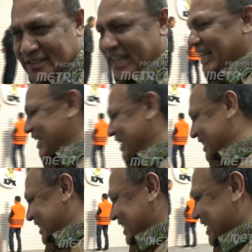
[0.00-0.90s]
patut
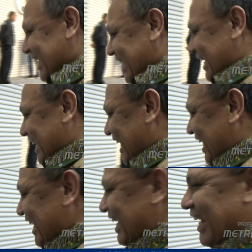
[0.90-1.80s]
diduga status Firly
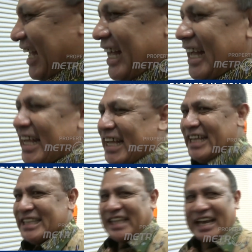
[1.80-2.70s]
sudah bisa naik
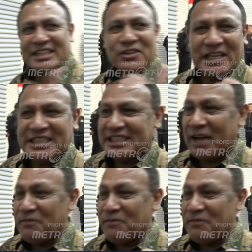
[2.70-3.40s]
menjadi tersangka.